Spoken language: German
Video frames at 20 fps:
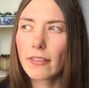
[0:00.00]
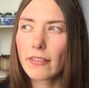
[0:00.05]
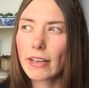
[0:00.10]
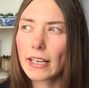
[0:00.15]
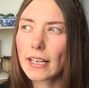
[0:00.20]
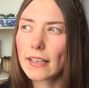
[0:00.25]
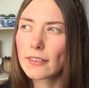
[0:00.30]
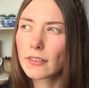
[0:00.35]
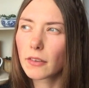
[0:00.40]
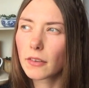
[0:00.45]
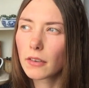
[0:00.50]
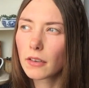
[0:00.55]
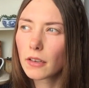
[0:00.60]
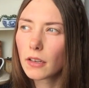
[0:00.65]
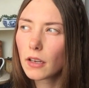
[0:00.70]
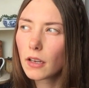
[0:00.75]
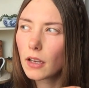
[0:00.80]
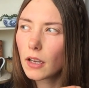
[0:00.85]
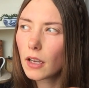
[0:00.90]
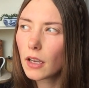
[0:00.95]
wirklich so ein
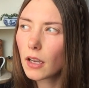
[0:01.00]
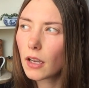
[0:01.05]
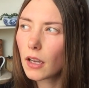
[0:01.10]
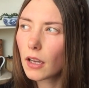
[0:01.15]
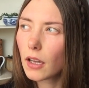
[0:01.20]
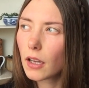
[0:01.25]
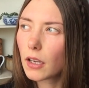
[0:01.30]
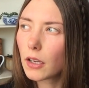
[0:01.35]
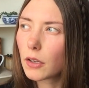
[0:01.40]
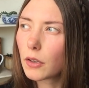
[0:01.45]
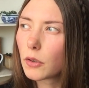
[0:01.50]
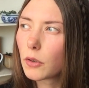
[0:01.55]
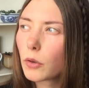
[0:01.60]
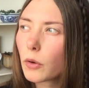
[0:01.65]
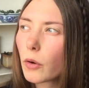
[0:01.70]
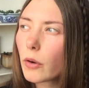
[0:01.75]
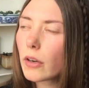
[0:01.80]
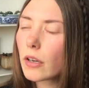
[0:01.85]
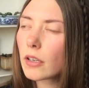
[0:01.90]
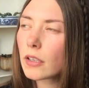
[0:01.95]

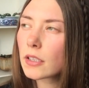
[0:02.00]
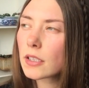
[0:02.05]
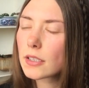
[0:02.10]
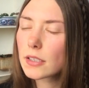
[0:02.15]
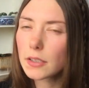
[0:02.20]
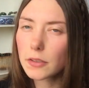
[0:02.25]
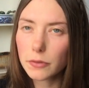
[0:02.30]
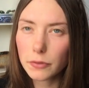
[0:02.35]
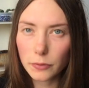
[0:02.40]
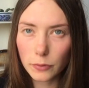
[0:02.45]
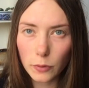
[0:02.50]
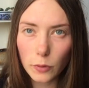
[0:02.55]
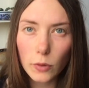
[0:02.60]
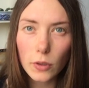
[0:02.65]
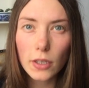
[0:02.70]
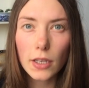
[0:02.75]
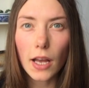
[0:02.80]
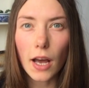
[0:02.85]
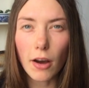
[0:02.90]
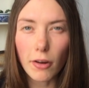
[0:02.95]
drückendes
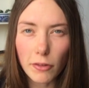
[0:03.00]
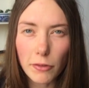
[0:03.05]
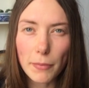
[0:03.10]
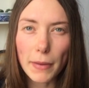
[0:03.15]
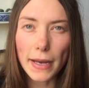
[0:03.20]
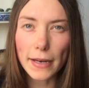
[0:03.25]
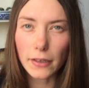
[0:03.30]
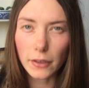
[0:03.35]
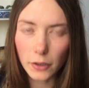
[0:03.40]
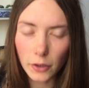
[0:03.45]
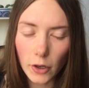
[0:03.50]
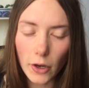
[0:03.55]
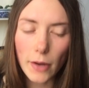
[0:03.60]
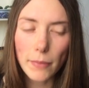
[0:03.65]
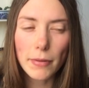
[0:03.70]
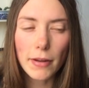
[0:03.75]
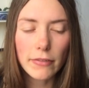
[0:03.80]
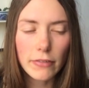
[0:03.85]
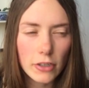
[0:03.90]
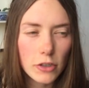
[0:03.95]
Gefühl auf meinen
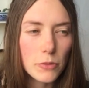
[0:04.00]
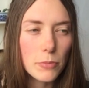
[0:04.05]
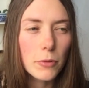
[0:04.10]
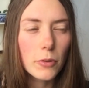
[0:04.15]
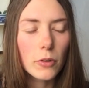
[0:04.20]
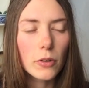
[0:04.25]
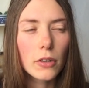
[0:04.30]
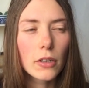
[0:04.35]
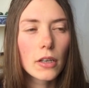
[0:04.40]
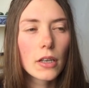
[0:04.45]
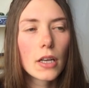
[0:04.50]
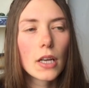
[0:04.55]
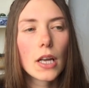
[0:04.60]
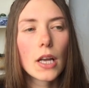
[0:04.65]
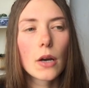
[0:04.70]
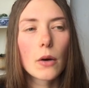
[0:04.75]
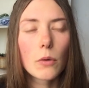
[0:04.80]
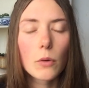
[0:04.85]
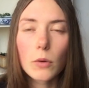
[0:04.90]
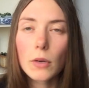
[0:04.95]
Körper verspüre
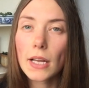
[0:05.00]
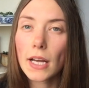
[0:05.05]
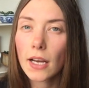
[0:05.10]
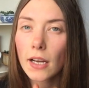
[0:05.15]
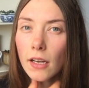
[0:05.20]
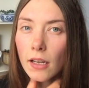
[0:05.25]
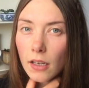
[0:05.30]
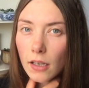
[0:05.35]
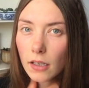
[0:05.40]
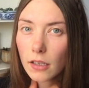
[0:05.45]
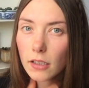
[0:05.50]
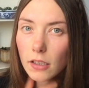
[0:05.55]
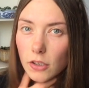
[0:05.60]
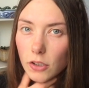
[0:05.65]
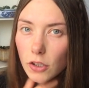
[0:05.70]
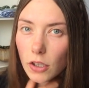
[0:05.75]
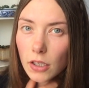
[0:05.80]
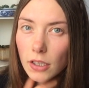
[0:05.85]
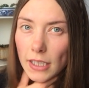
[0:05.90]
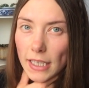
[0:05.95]
oder
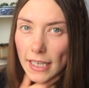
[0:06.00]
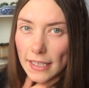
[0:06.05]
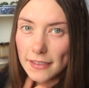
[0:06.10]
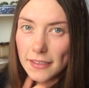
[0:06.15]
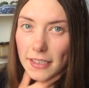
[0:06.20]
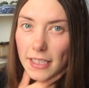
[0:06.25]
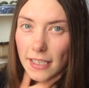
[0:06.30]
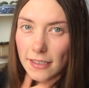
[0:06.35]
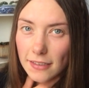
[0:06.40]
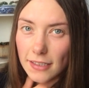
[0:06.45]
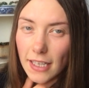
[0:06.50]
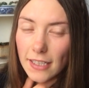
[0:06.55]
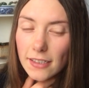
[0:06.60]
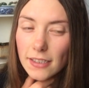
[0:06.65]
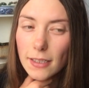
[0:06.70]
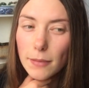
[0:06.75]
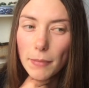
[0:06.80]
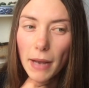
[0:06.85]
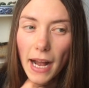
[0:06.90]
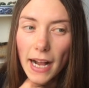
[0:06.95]
schon die ersten
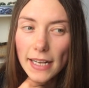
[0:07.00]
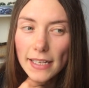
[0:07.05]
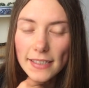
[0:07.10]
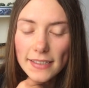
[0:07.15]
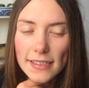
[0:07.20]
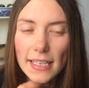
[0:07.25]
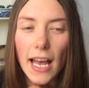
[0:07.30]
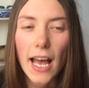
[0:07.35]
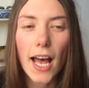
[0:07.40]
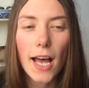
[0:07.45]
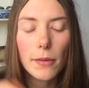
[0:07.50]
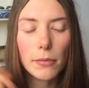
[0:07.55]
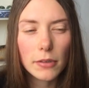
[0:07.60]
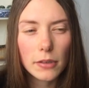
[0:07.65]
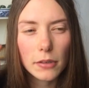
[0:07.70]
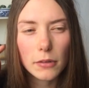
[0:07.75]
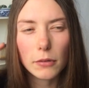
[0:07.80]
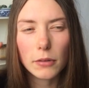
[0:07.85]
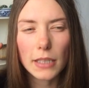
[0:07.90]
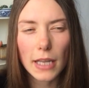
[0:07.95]
Anzeichen im Hals
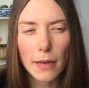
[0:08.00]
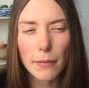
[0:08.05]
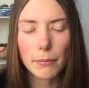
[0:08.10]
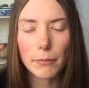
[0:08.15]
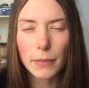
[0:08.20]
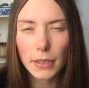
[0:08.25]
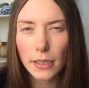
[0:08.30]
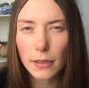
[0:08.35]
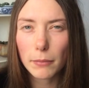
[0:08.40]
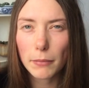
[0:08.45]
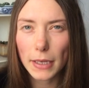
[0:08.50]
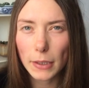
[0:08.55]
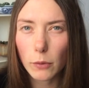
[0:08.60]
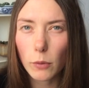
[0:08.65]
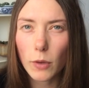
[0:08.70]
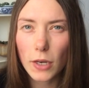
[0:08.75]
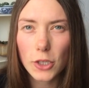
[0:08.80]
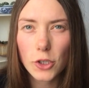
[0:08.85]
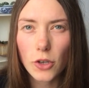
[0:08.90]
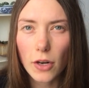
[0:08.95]
habe oder mir mein
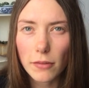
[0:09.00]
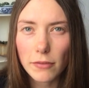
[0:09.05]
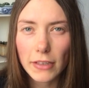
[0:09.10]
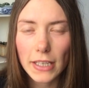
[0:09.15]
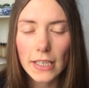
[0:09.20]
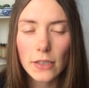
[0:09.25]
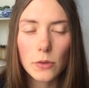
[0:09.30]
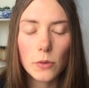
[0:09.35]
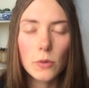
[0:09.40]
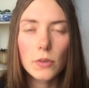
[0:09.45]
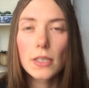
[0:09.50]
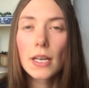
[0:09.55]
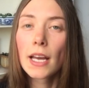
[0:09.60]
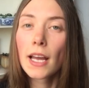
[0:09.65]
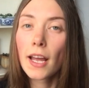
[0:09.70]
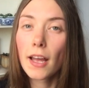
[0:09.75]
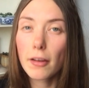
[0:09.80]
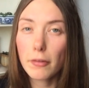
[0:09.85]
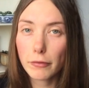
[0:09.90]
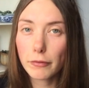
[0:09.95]
Ohr schon wehtut,
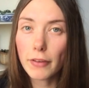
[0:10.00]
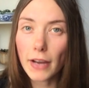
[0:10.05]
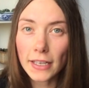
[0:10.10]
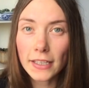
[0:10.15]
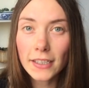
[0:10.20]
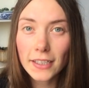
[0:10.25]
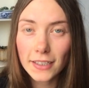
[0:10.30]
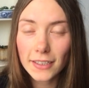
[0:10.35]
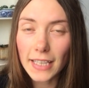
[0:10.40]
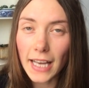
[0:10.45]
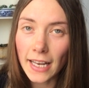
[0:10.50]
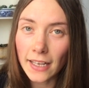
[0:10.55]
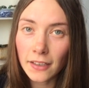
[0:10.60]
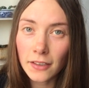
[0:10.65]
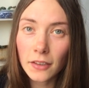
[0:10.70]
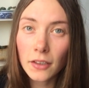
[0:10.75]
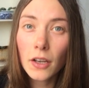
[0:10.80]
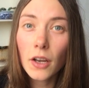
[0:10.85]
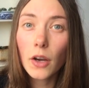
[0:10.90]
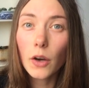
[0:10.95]
fange ich
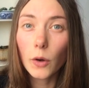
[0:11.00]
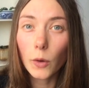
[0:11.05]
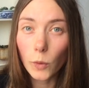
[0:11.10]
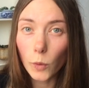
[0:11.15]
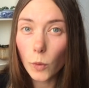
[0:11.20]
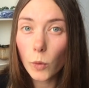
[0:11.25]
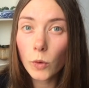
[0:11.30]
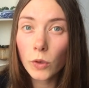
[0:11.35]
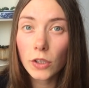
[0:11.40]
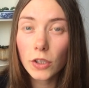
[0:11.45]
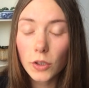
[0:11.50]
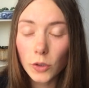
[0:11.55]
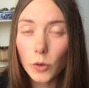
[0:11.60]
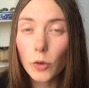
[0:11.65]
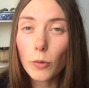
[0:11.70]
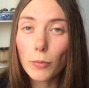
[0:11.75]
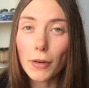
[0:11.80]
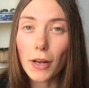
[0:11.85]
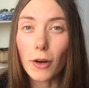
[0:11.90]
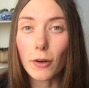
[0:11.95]
an, rohen
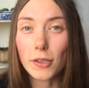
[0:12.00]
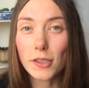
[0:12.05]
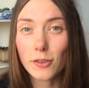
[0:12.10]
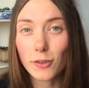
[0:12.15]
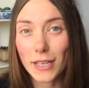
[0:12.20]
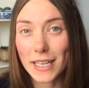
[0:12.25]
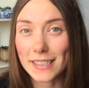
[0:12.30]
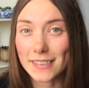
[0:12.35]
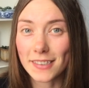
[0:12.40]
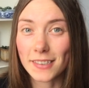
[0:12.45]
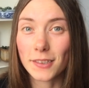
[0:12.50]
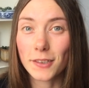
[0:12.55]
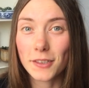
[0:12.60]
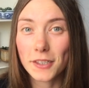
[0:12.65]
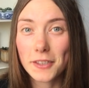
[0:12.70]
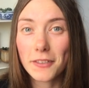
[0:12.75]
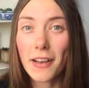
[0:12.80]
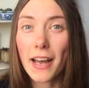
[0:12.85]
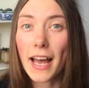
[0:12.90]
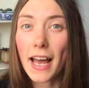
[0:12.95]
Knoblauch zu essen. Und
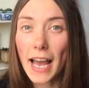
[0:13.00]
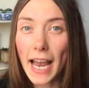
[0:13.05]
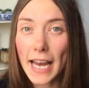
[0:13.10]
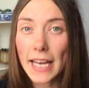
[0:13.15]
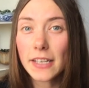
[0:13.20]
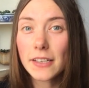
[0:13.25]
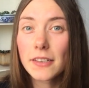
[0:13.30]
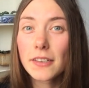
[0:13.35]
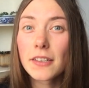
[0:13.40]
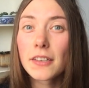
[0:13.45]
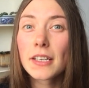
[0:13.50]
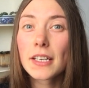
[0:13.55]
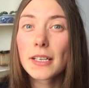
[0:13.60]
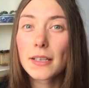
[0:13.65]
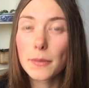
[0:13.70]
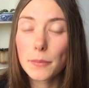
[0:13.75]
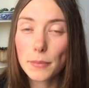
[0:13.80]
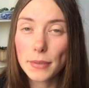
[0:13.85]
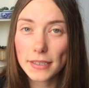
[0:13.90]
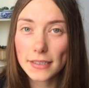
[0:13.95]
zwar eine
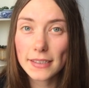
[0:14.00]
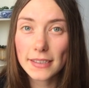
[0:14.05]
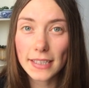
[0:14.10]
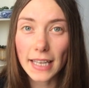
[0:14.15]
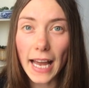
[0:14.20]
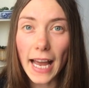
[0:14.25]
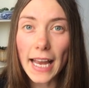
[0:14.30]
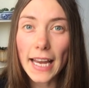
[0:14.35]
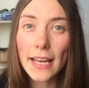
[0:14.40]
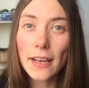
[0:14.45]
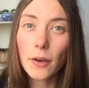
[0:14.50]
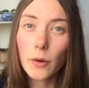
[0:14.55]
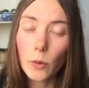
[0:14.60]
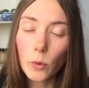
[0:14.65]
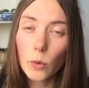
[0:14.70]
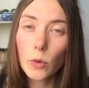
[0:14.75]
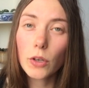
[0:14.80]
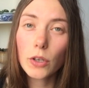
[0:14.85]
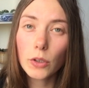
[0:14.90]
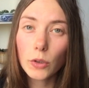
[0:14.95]
bis drei
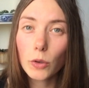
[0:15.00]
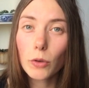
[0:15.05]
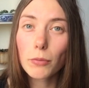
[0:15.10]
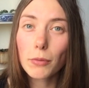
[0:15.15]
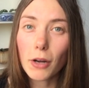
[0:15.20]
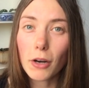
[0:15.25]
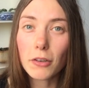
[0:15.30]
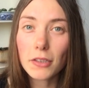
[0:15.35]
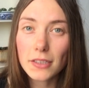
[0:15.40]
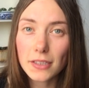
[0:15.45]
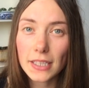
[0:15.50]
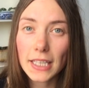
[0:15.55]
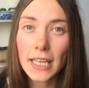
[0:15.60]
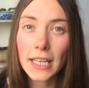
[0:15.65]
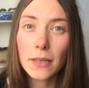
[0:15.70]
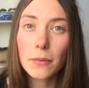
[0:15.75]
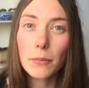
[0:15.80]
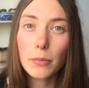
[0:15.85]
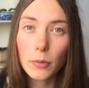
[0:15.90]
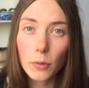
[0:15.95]
rohe
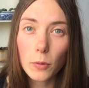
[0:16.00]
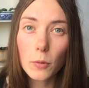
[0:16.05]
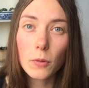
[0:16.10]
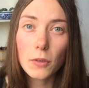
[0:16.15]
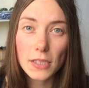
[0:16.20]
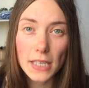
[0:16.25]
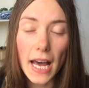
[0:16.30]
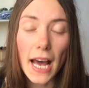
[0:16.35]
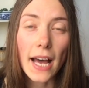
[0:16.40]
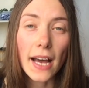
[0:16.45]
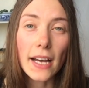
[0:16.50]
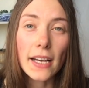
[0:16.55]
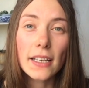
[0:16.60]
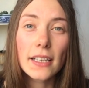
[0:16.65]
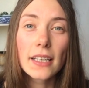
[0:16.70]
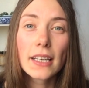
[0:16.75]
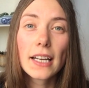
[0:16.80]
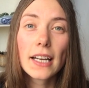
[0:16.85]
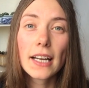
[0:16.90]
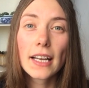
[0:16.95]
Knoblauchzehen pro Tag.
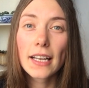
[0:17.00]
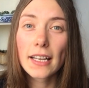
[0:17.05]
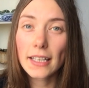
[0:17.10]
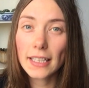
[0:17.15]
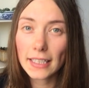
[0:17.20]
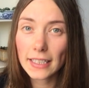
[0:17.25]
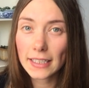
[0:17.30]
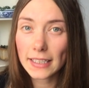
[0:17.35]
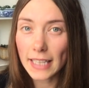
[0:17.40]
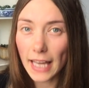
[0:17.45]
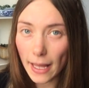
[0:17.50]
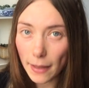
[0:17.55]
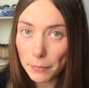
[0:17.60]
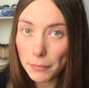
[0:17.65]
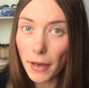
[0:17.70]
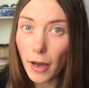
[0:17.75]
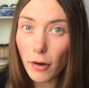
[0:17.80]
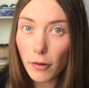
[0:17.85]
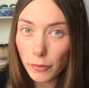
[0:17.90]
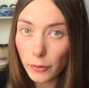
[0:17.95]
Ich
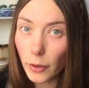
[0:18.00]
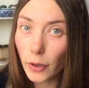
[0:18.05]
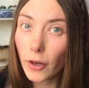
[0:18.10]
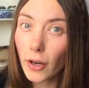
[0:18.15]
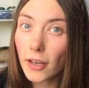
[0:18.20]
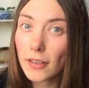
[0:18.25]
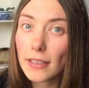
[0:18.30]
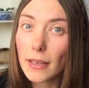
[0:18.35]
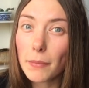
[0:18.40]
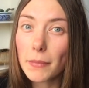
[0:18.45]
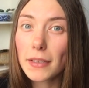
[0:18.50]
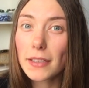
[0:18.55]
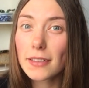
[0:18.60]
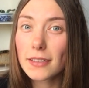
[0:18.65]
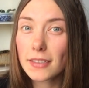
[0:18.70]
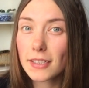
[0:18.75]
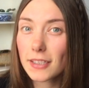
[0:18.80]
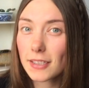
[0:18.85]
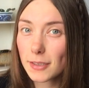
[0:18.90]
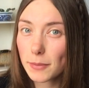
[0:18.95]
habe aufgehört, damit
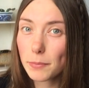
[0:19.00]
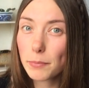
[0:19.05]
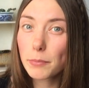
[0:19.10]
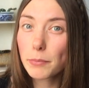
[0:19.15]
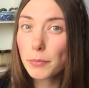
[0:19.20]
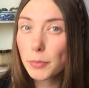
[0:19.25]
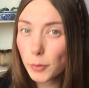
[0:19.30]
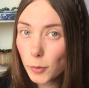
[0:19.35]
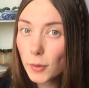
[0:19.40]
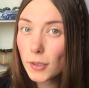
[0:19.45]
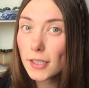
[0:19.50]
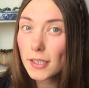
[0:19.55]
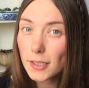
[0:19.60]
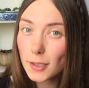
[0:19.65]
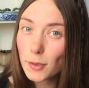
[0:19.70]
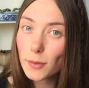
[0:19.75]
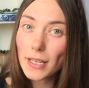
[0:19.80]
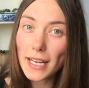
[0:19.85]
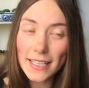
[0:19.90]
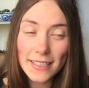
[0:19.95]
es pur
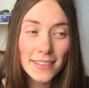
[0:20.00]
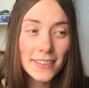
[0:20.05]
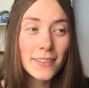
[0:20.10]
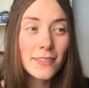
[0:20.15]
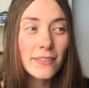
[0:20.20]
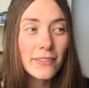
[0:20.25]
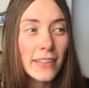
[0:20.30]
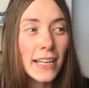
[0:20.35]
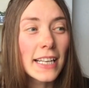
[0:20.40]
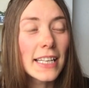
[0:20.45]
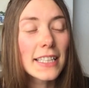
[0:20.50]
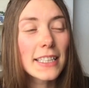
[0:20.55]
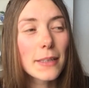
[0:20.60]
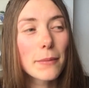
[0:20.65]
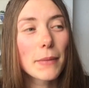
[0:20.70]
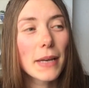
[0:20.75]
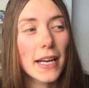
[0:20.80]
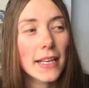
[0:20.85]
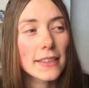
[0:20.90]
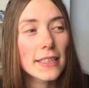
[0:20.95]
zu essen, weil ich
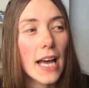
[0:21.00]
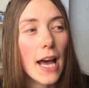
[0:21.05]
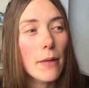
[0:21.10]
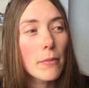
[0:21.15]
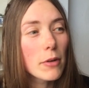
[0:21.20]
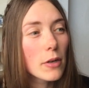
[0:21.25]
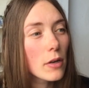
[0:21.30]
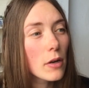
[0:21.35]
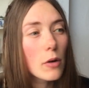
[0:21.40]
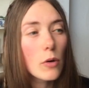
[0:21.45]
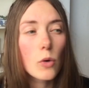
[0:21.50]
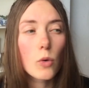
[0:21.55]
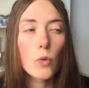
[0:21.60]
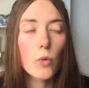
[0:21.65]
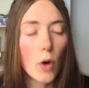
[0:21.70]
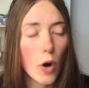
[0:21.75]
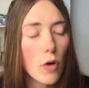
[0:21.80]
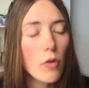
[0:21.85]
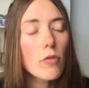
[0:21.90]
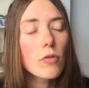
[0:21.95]
gemerkt habe,
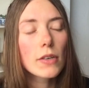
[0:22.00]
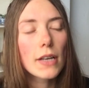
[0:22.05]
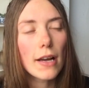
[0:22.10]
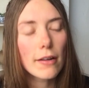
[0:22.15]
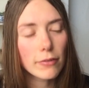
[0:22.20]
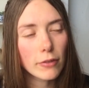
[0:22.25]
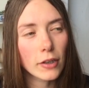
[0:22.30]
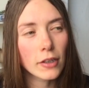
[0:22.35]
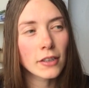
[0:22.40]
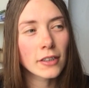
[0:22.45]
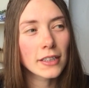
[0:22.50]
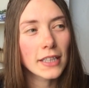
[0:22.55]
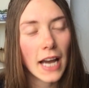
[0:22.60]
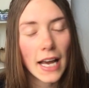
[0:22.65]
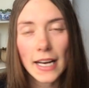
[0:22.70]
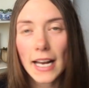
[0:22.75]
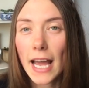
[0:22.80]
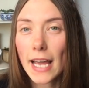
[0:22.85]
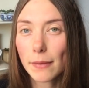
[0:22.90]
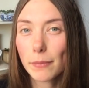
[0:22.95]
wow, davon
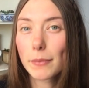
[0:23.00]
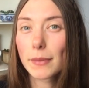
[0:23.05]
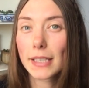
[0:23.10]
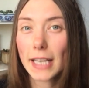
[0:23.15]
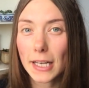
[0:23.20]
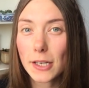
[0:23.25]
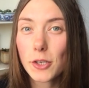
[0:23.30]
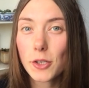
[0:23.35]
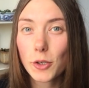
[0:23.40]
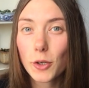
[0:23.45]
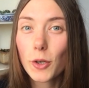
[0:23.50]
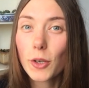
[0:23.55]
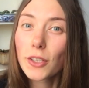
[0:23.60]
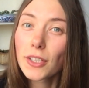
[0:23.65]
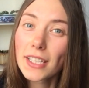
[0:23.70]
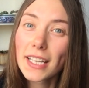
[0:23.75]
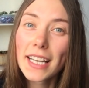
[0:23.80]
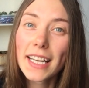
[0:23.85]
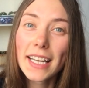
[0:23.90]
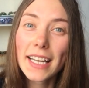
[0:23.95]
kann einem ganz
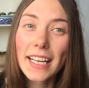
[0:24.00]
schön